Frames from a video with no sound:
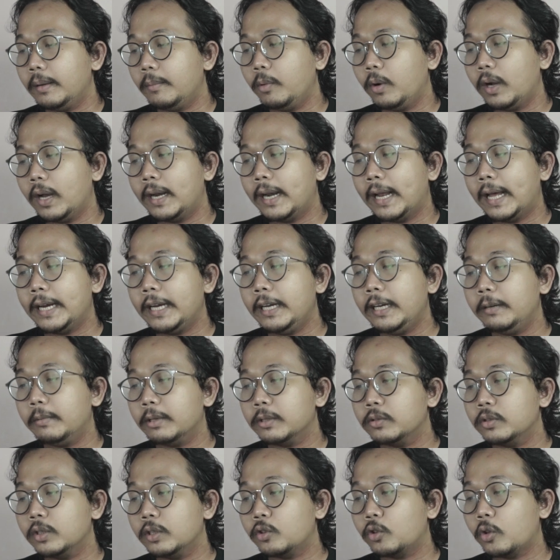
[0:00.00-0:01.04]
bukan hari ini
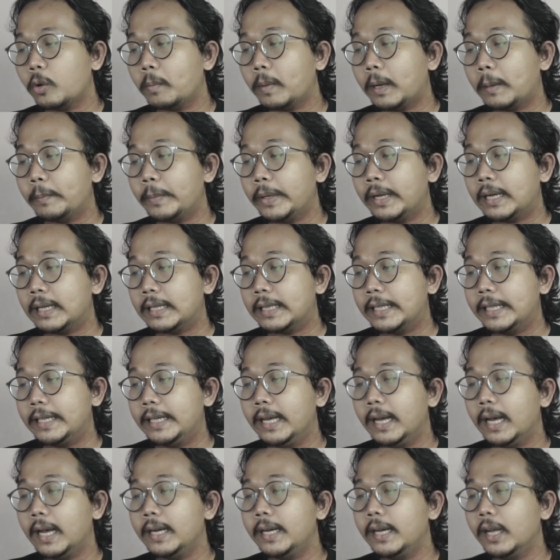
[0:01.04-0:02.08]
maksudnya top up yang
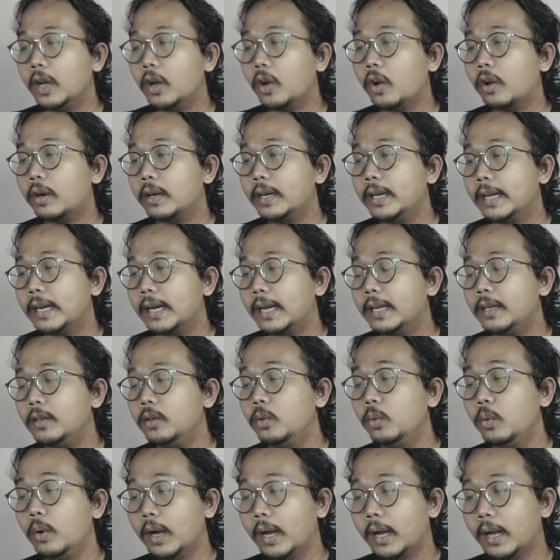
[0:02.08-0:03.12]
ketiga ada
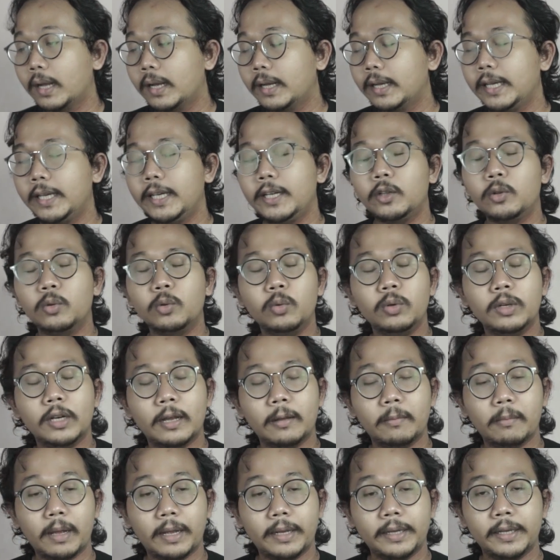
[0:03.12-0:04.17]
orderan dua itu
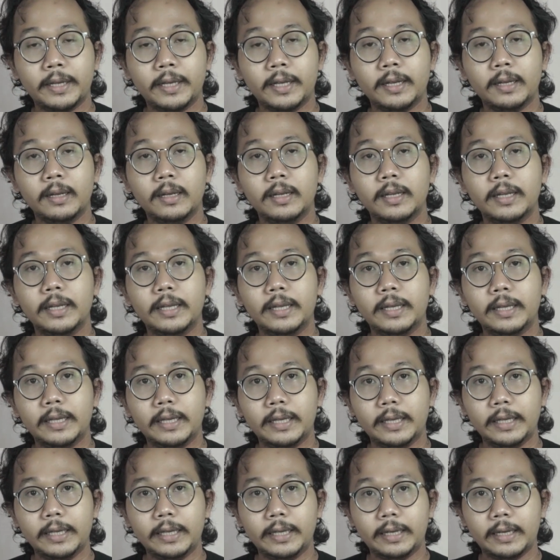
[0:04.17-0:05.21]
namanya
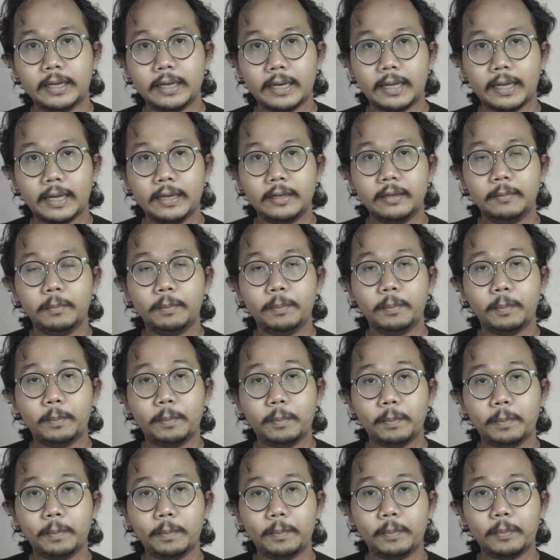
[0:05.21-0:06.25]
iklan
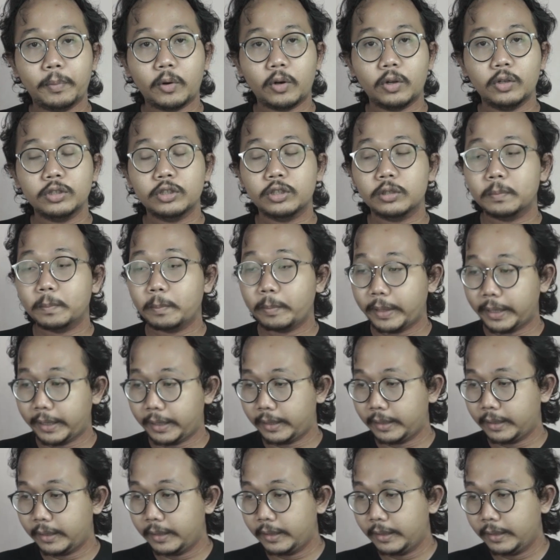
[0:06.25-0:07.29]

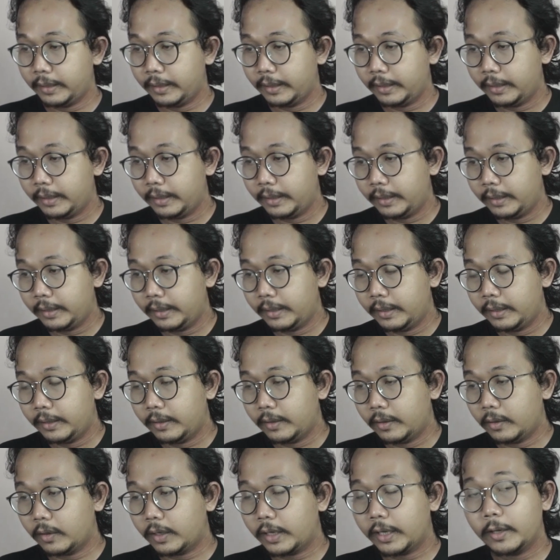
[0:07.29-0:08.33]
prospek
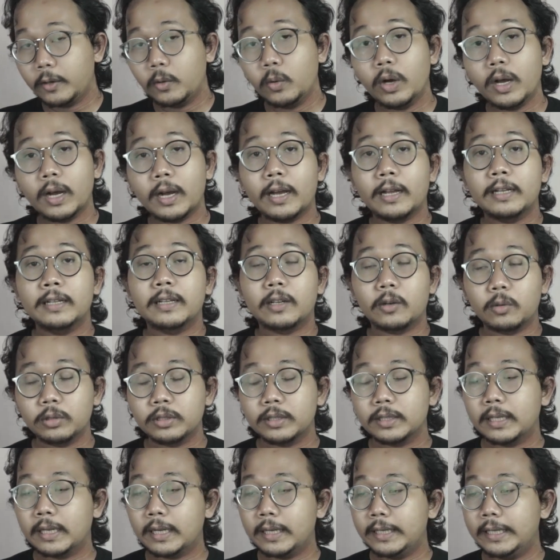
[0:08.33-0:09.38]
oke gue akan
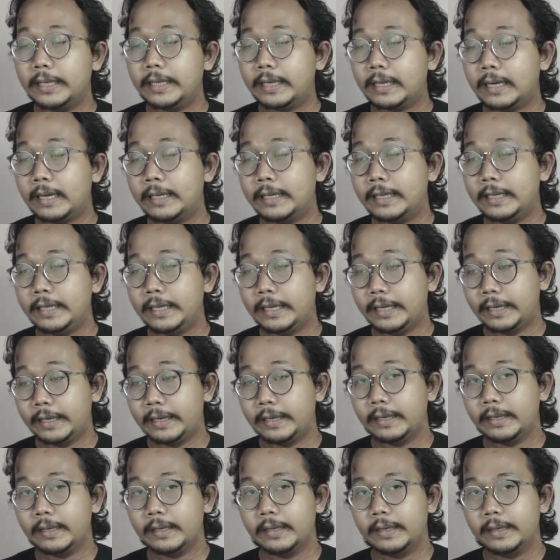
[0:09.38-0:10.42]
teruskan iklan ini
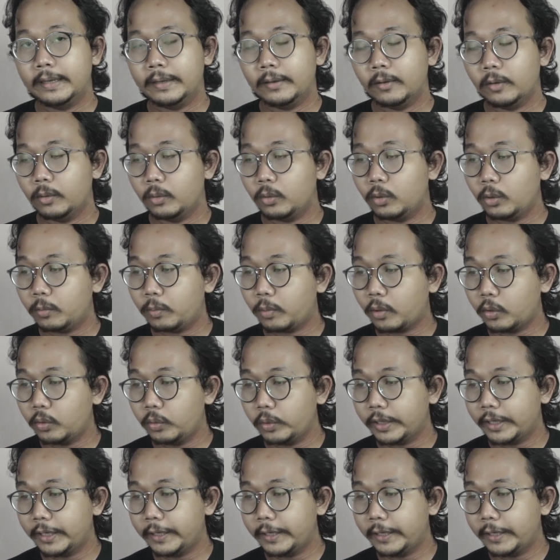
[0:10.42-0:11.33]
untuk produk